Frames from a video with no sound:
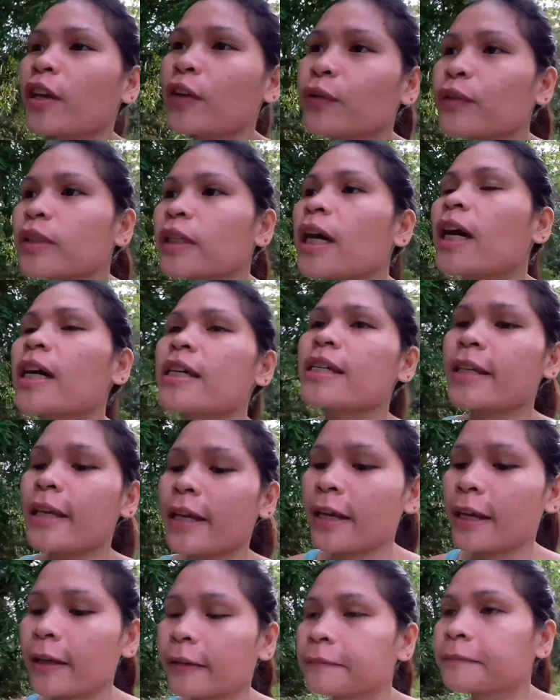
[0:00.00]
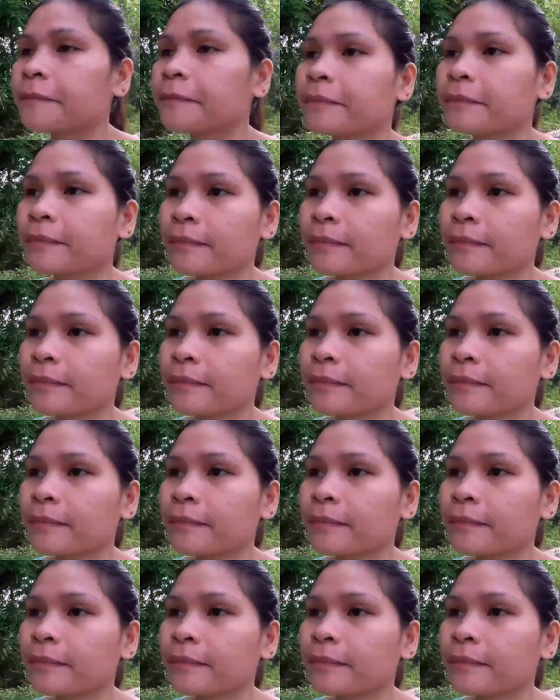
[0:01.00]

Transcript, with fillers: tayo na kasi